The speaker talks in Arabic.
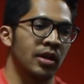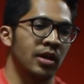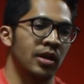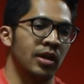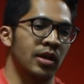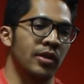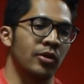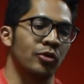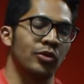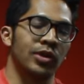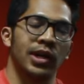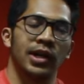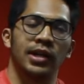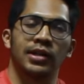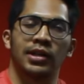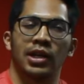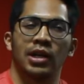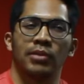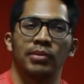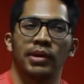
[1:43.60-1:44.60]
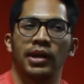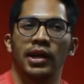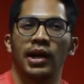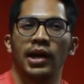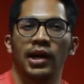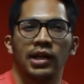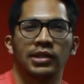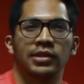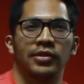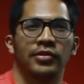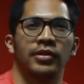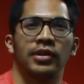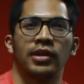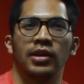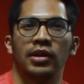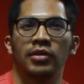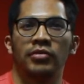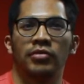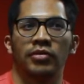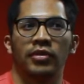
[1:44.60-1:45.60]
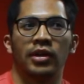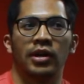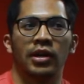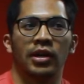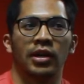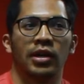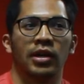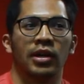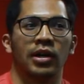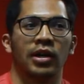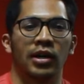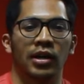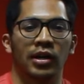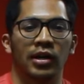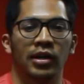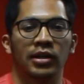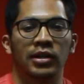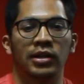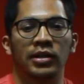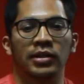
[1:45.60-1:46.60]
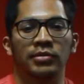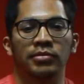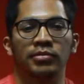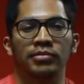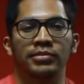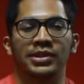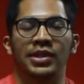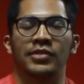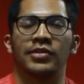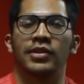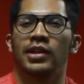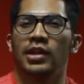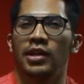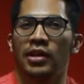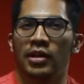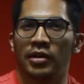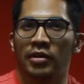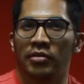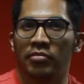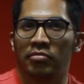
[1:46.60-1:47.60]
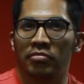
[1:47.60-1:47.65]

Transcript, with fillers: اذا كنا احنا نتكلم عن الناحيه الجسديه فجسديا